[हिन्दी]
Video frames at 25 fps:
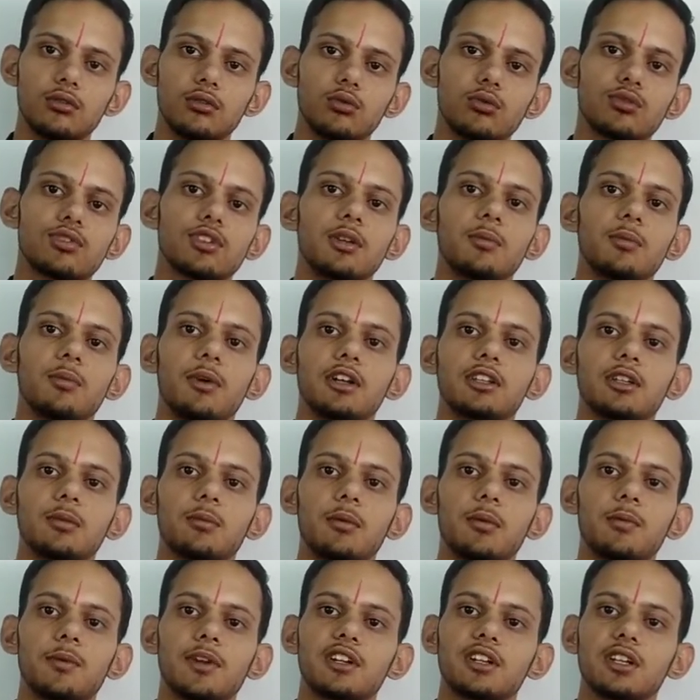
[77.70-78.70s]
दूसरी बात
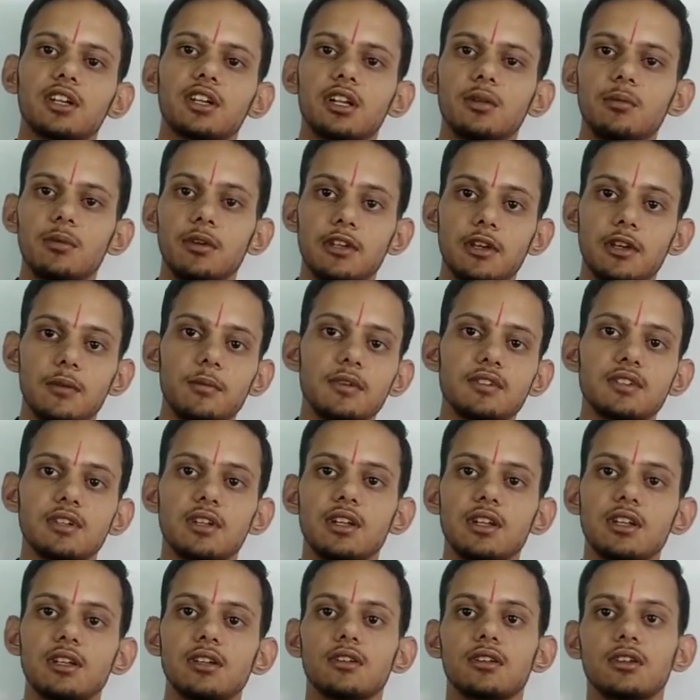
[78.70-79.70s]
अपन प्रैक्टिकल में ये भी
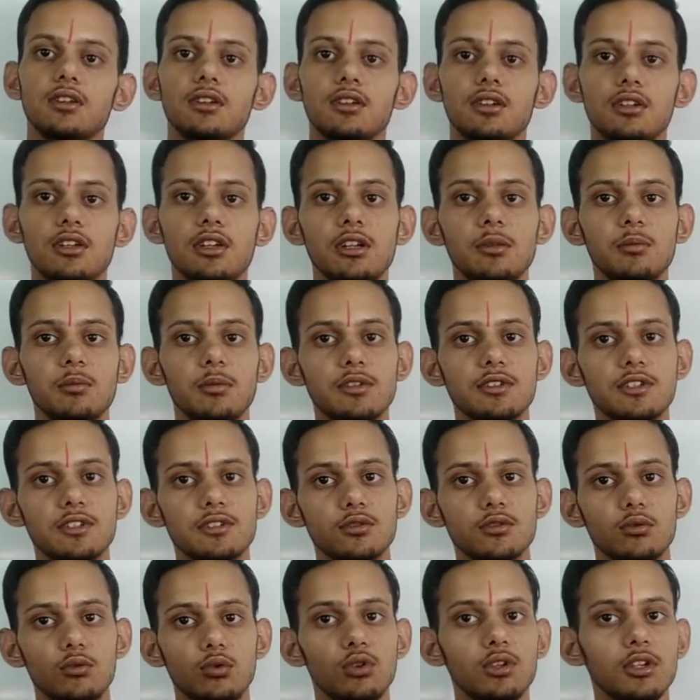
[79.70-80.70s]
जानेंगे कि रियल
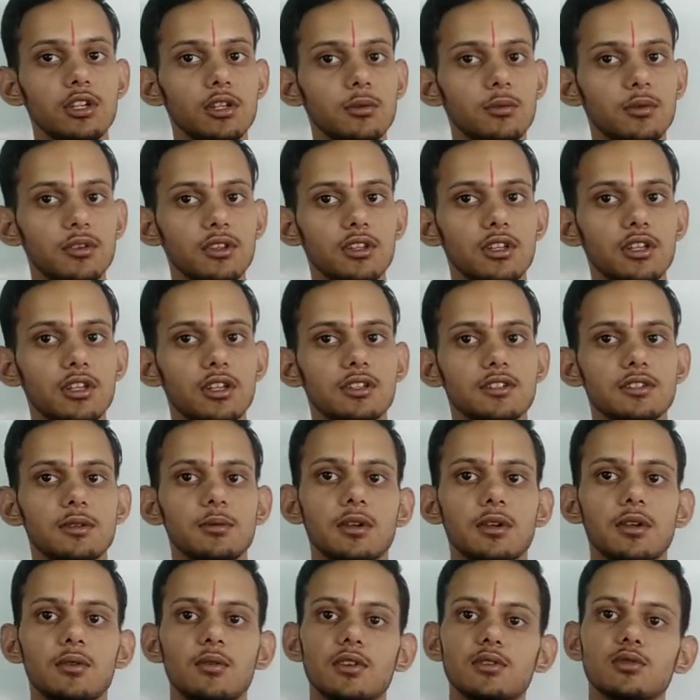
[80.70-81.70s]
इमेजेस उल्टी बनती है
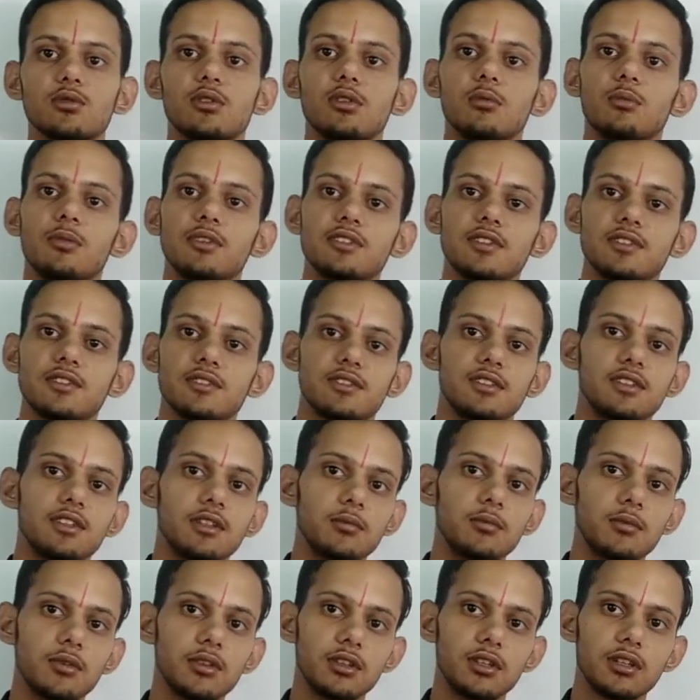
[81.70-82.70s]
जबकि वर्चुअल इमेजेस
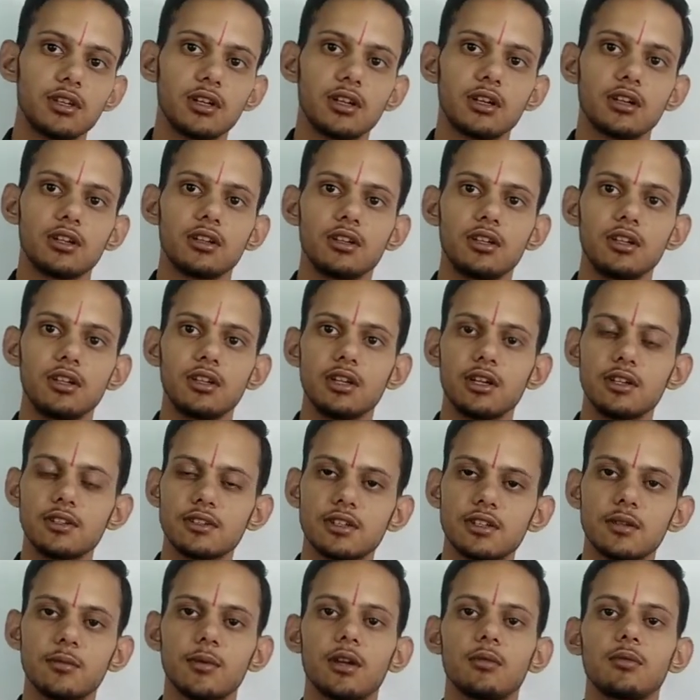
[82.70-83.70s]
सीधी बनती है ठीक है
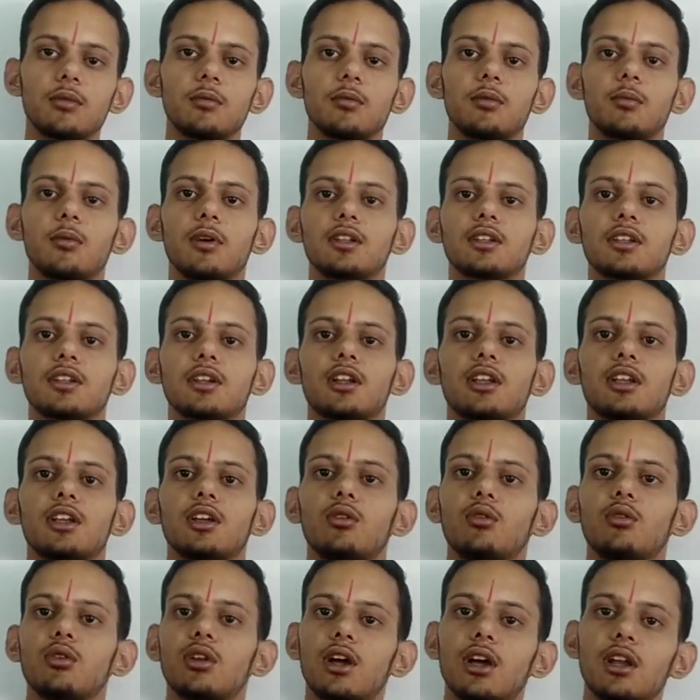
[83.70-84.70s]
इसके बारे में भी बात
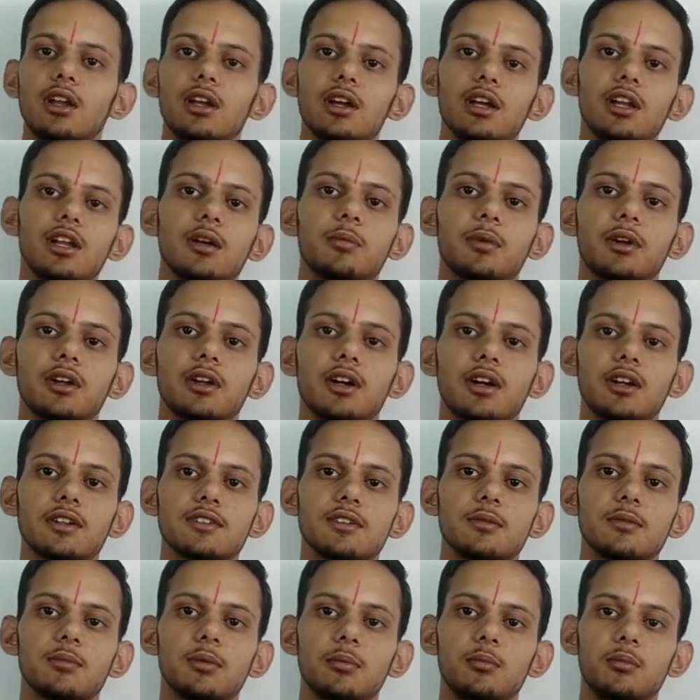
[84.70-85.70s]
करेंगे और अलग अलग प्रकार
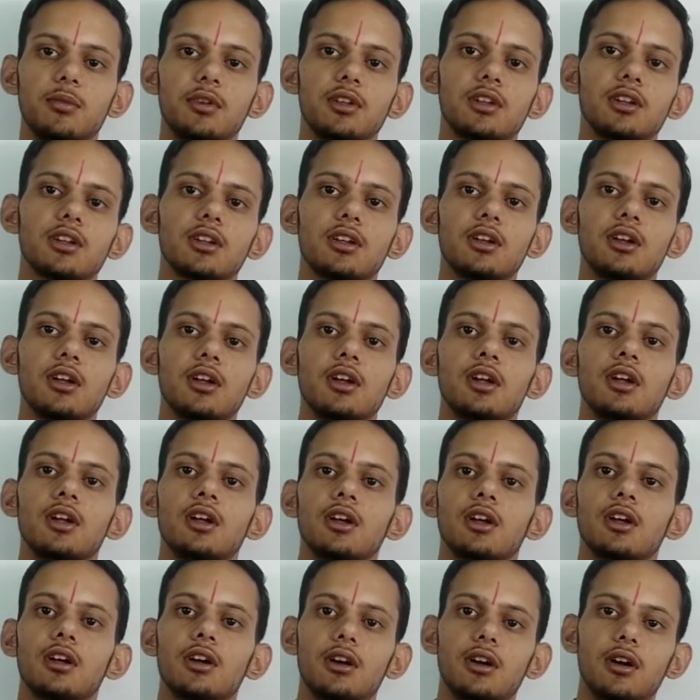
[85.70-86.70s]
से अपन
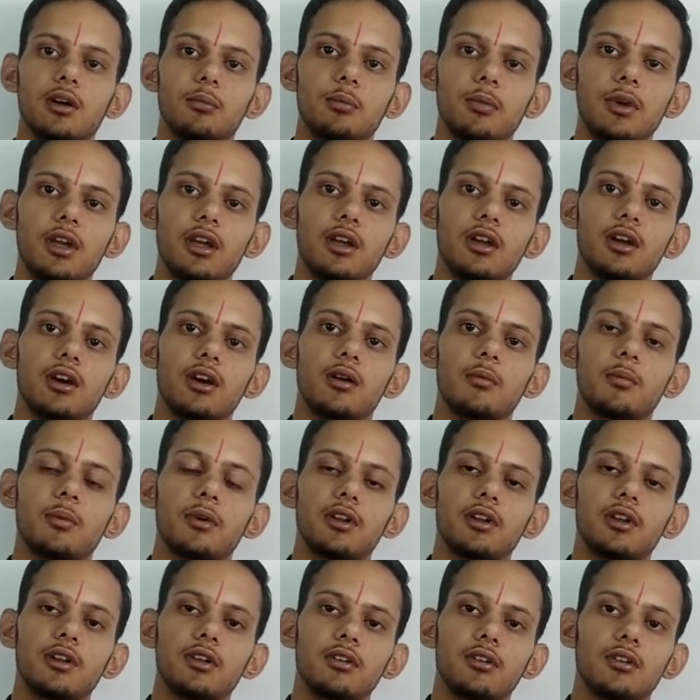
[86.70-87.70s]
मिरर में
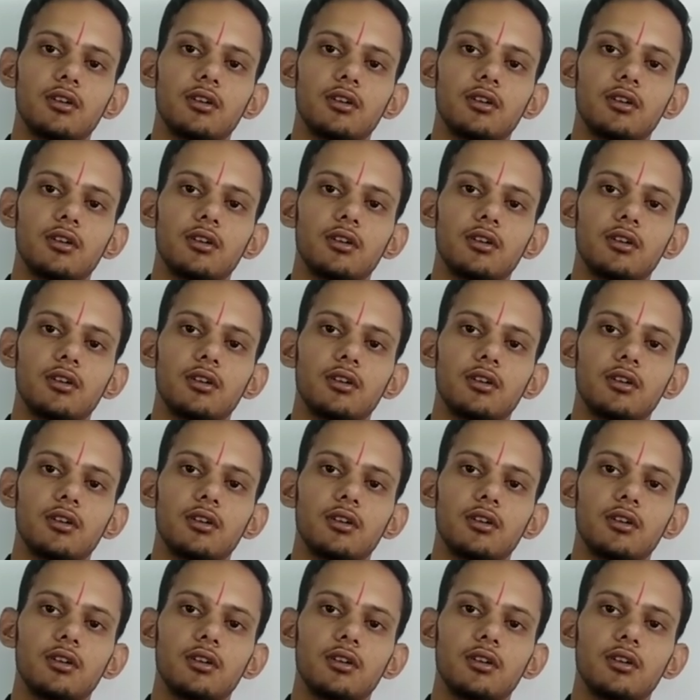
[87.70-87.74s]
अपन